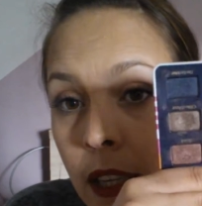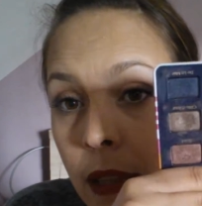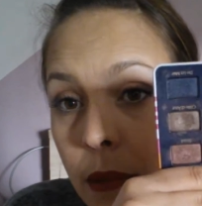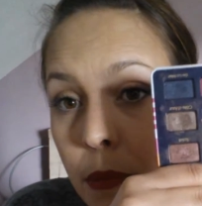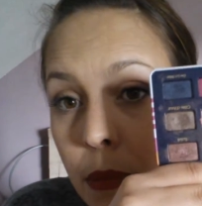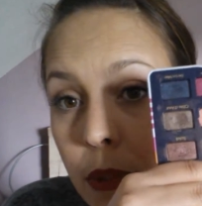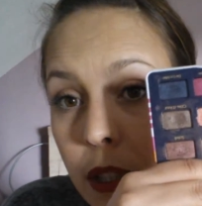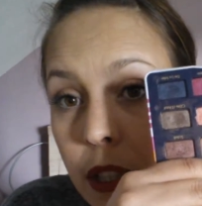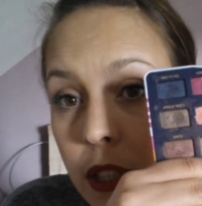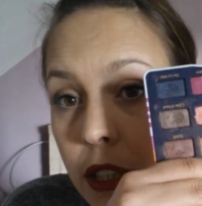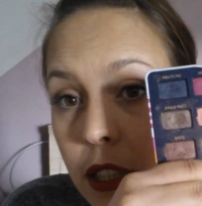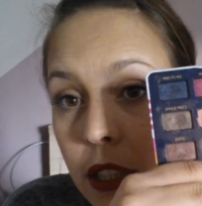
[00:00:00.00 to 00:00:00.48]

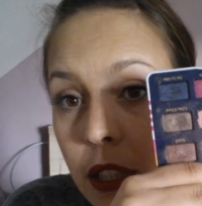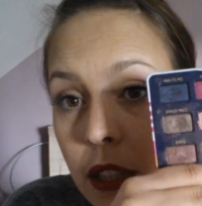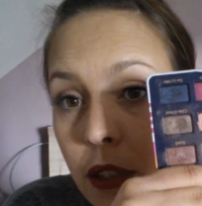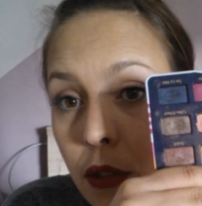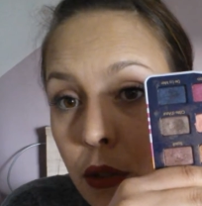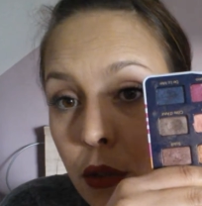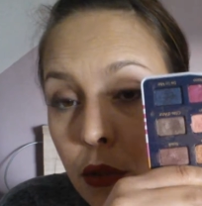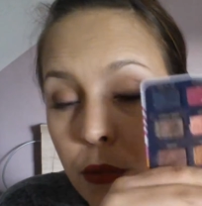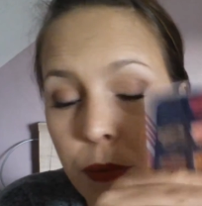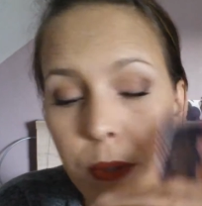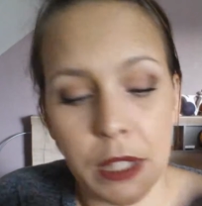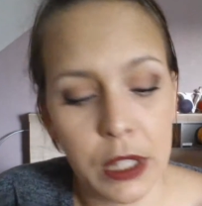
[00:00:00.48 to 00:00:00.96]
Mais qui est
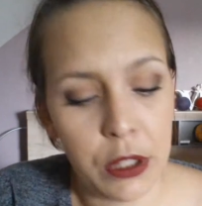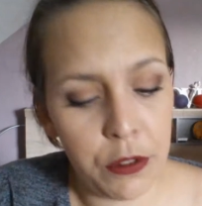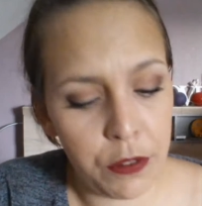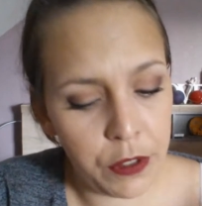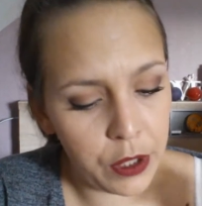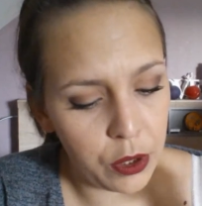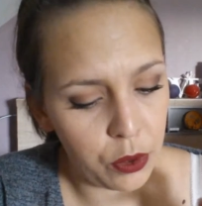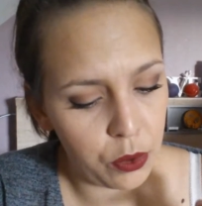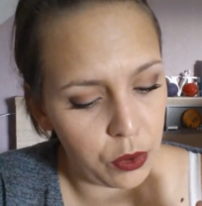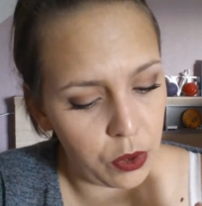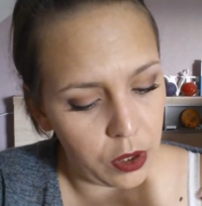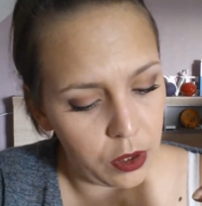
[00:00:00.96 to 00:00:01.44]
euh,
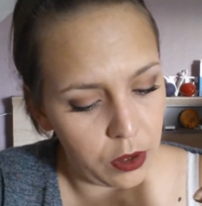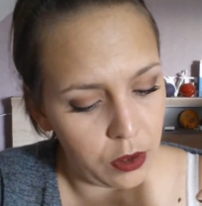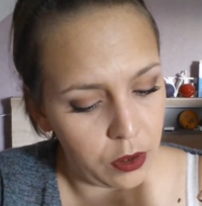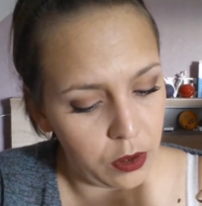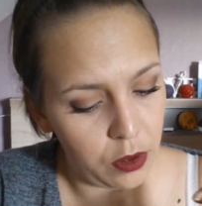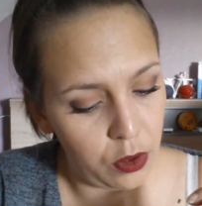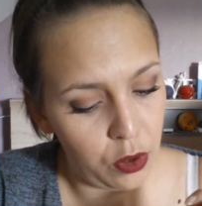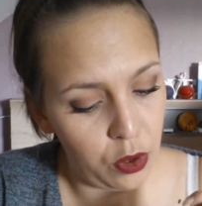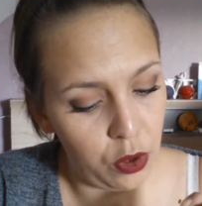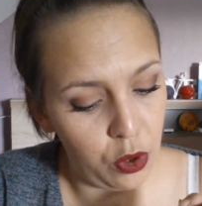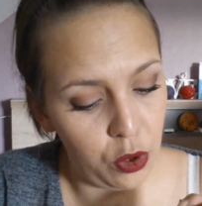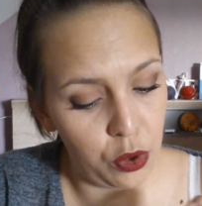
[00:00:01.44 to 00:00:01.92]
magnifique quoi.
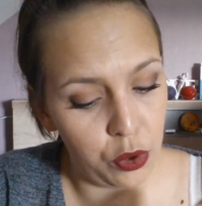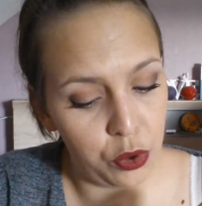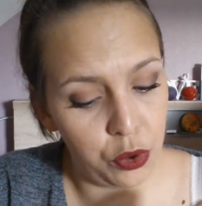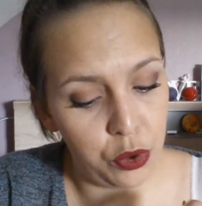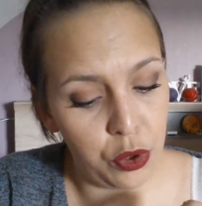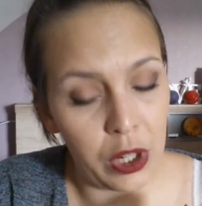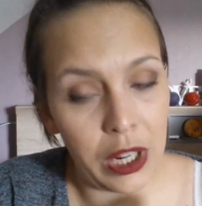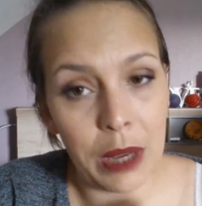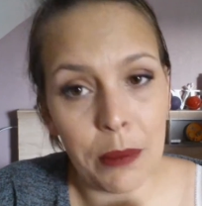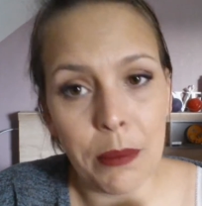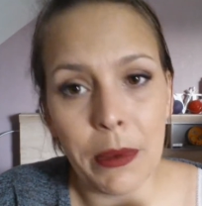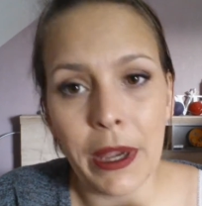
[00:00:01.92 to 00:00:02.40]
Le, de
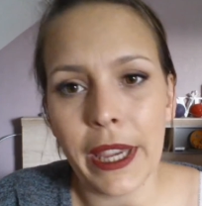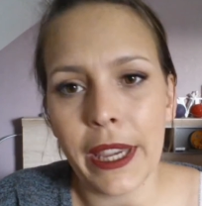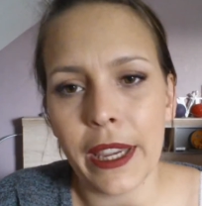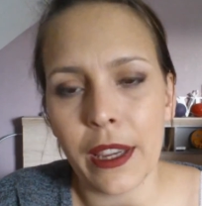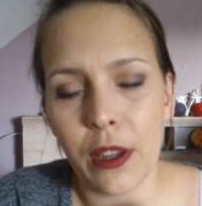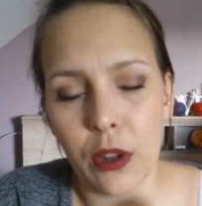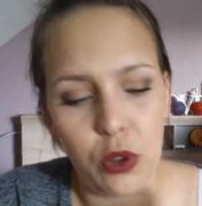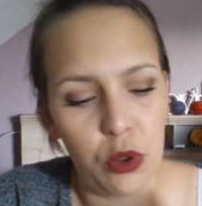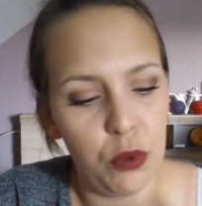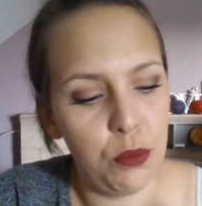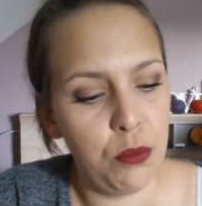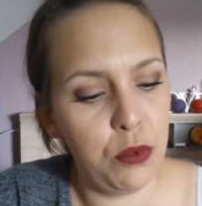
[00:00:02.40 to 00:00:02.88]
la mer,
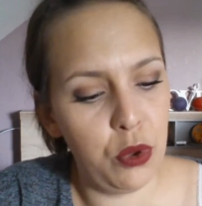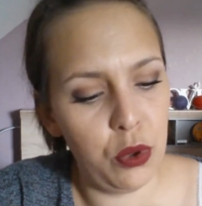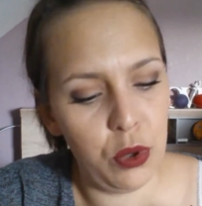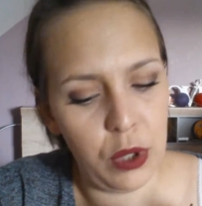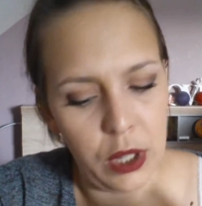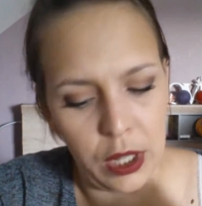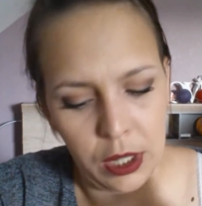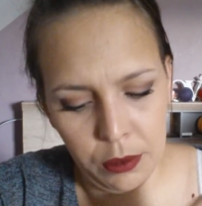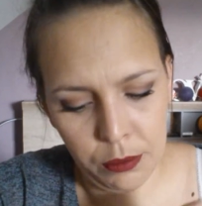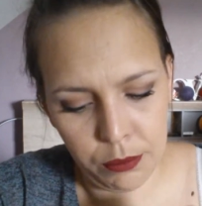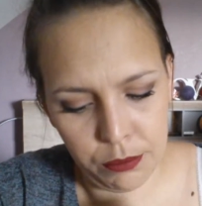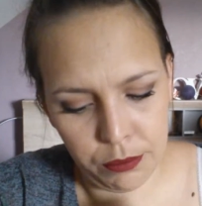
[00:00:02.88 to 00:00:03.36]
le bleu
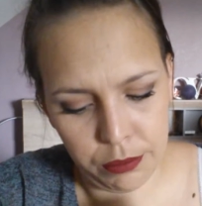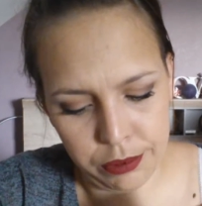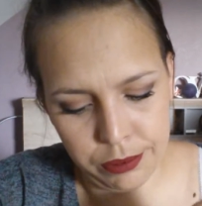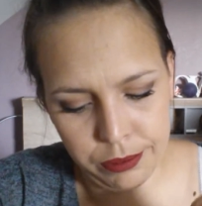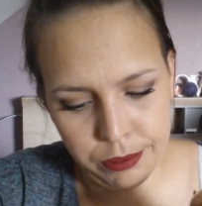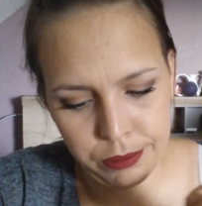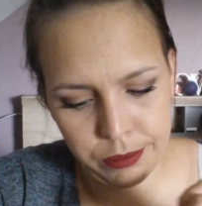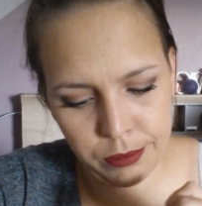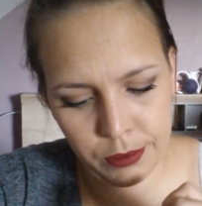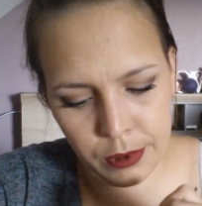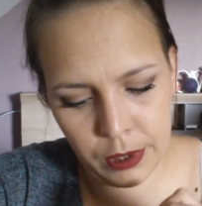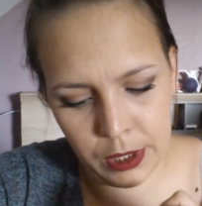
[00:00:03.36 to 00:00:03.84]
là.
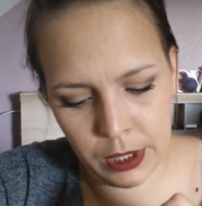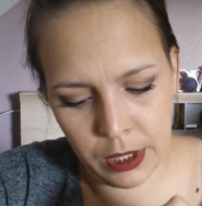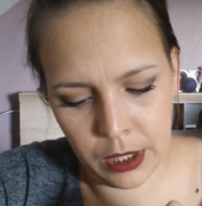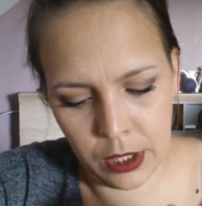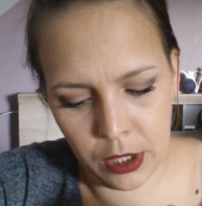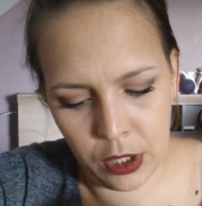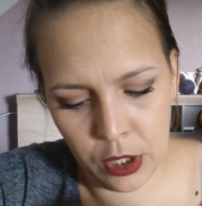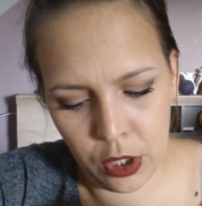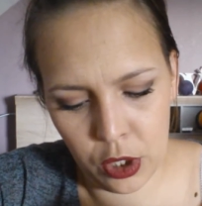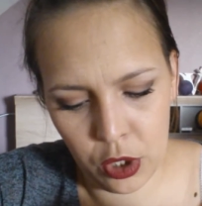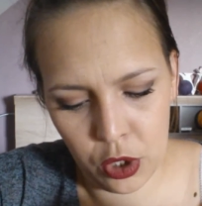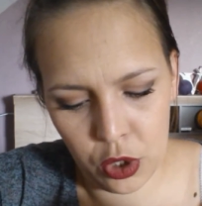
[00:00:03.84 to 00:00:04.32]

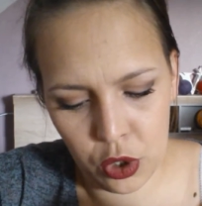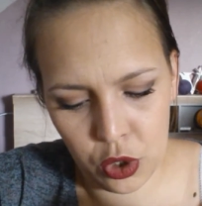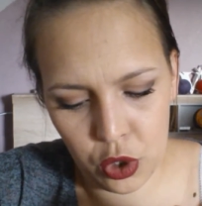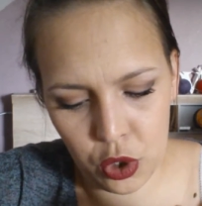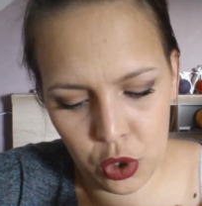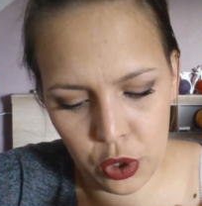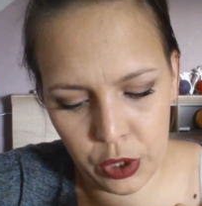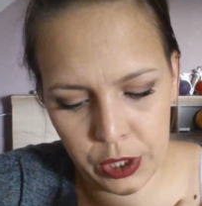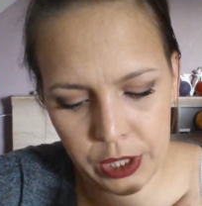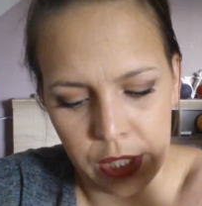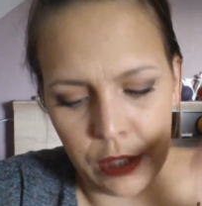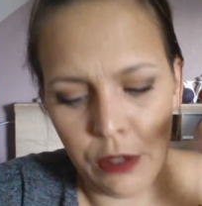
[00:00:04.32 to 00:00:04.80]
je
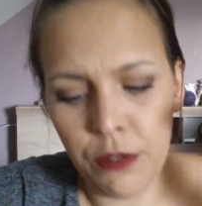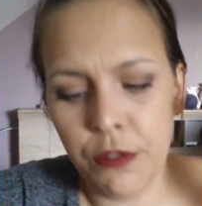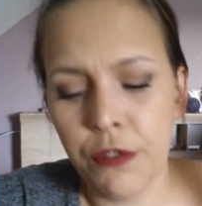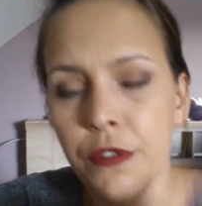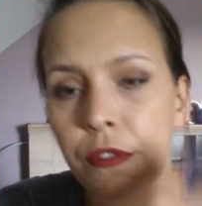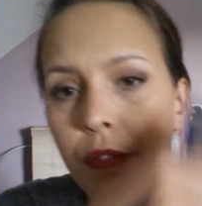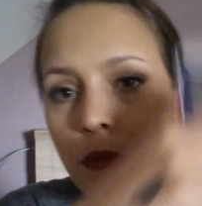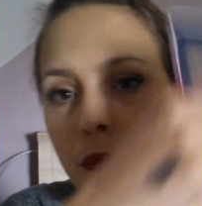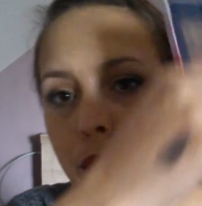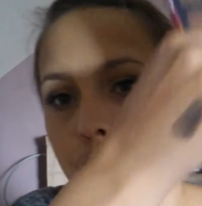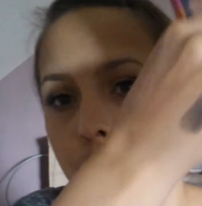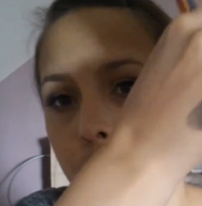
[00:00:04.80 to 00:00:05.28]
le
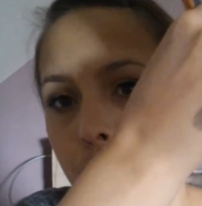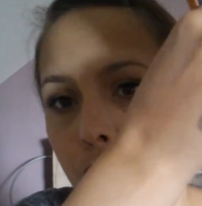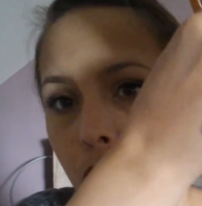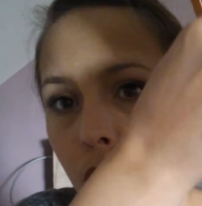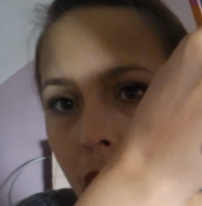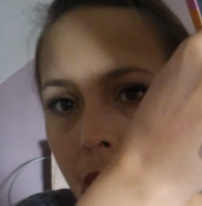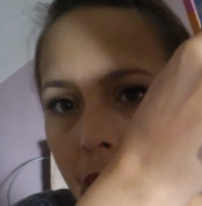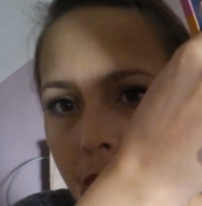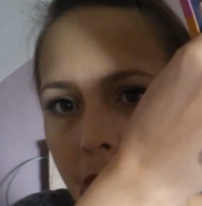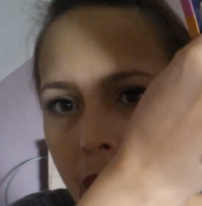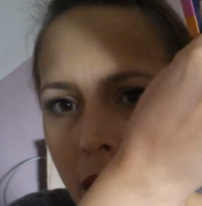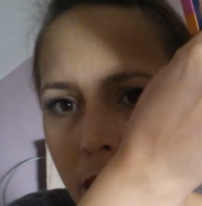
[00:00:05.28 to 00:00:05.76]
kiffe.
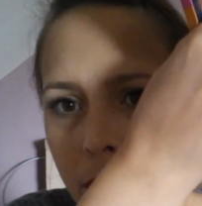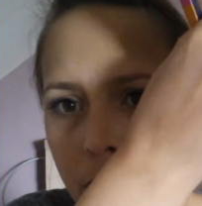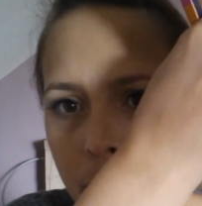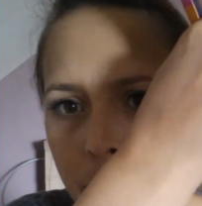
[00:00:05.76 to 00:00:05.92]
Voilà.